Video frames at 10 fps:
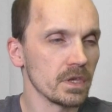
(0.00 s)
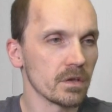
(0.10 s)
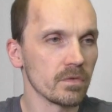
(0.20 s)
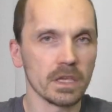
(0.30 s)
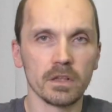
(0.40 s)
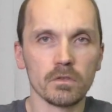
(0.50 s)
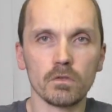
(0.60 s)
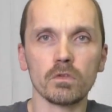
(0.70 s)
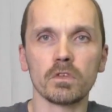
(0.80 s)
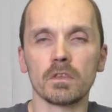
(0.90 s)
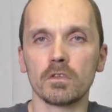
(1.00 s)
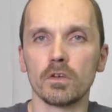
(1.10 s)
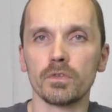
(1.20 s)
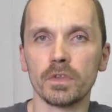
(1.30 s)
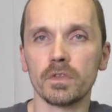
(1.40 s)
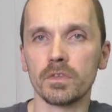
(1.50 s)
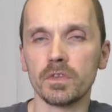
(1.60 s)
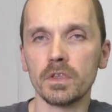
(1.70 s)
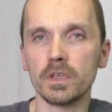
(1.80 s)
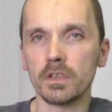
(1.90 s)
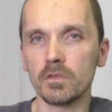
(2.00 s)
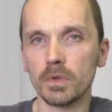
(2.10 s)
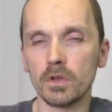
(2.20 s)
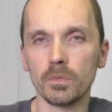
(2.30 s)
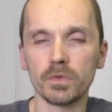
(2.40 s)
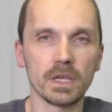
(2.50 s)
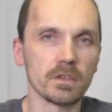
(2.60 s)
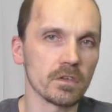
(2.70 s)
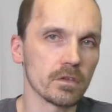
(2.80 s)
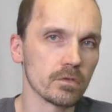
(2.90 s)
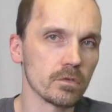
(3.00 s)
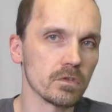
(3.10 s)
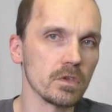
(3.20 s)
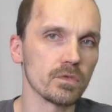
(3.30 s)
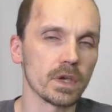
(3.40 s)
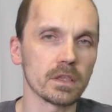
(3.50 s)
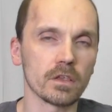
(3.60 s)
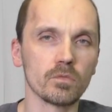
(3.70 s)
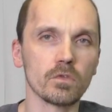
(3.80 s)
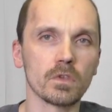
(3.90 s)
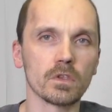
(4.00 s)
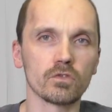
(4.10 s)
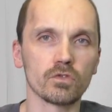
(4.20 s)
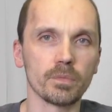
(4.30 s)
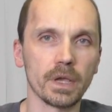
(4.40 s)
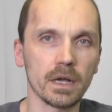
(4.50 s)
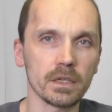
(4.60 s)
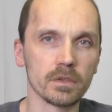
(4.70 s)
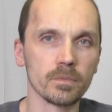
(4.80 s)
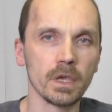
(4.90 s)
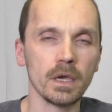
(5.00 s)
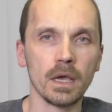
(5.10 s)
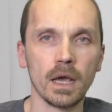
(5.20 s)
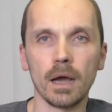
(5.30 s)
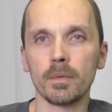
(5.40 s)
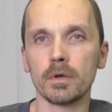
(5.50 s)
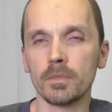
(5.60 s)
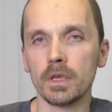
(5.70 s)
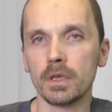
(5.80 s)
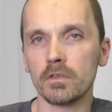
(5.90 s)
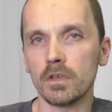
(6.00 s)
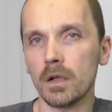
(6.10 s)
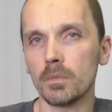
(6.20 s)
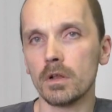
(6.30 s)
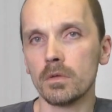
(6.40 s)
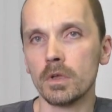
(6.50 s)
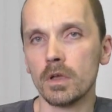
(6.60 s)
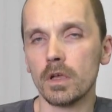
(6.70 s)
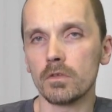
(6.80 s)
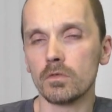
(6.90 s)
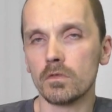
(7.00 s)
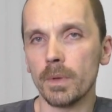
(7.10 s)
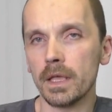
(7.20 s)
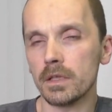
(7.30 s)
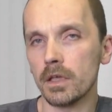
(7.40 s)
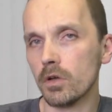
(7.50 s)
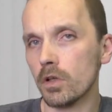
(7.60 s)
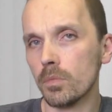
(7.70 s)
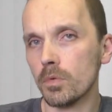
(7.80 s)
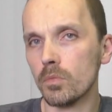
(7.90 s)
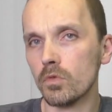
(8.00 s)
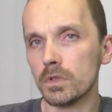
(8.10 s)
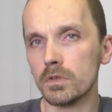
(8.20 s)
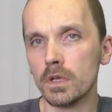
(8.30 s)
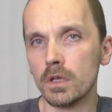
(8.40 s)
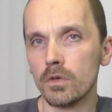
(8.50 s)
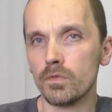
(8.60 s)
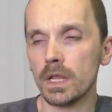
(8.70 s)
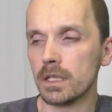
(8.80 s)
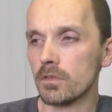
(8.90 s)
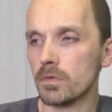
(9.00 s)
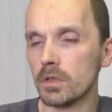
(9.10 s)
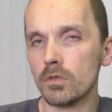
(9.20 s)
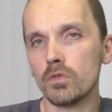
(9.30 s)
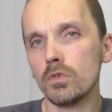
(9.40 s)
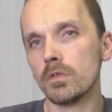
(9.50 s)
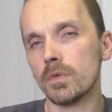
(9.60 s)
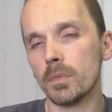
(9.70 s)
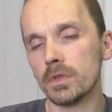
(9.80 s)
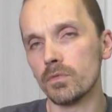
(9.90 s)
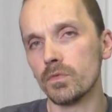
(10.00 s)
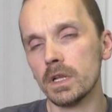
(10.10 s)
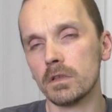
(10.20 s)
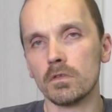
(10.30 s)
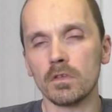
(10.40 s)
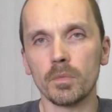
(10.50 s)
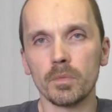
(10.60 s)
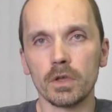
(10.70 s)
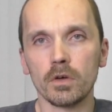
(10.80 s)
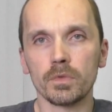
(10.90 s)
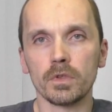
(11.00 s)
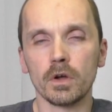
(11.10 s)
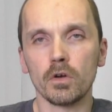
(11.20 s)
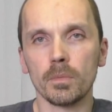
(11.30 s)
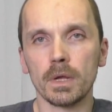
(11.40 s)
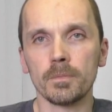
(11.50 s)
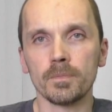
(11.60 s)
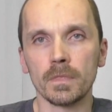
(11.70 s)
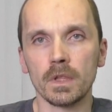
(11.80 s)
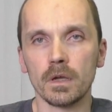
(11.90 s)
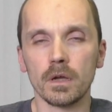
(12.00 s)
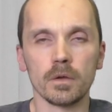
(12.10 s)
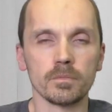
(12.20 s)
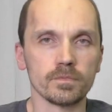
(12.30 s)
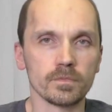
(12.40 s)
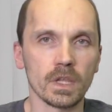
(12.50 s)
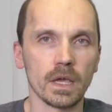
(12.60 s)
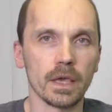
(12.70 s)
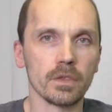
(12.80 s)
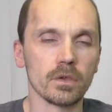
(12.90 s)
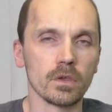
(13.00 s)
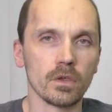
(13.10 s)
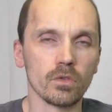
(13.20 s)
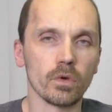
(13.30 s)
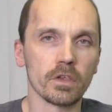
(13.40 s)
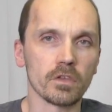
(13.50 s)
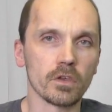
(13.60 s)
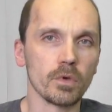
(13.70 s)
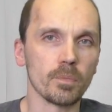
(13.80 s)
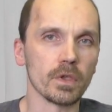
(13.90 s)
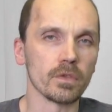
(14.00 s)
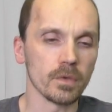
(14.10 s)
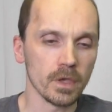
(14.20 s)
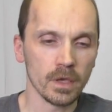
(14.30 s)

irgendwelchen Zusatzcontent, den ihr jetzt bekommt, ganz exklusiv. Ja, das müsst ihr dann schon beachten. Aber ich sage mal, ja, so zwei, drei Euro pro Monat, vielleicht das wäre dann cool. Und wenn man dann viele zusammen bekommt, dann auch mal äh, ein neues Equipment.